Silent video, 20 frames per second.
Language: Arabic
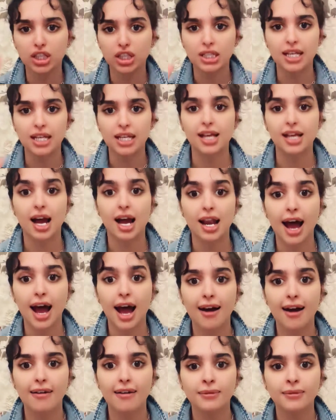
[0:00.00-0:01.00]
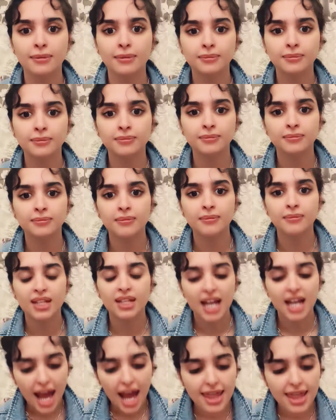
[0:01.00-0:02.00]
وكشتها طالعة
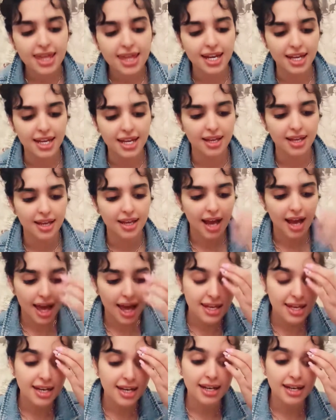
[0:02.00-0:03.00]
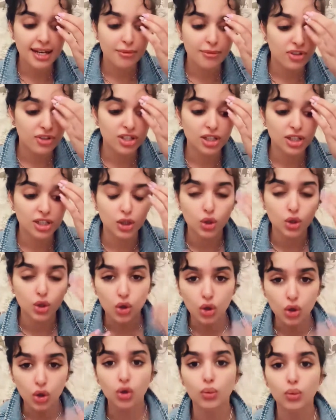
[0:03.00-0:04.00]
أدري أدري إني
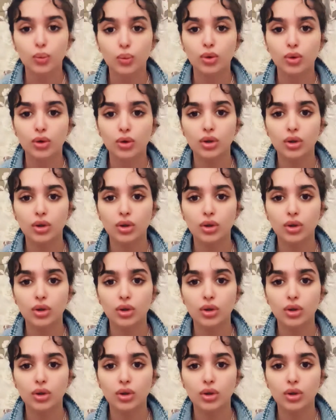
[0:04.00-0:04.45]
مفشلتكم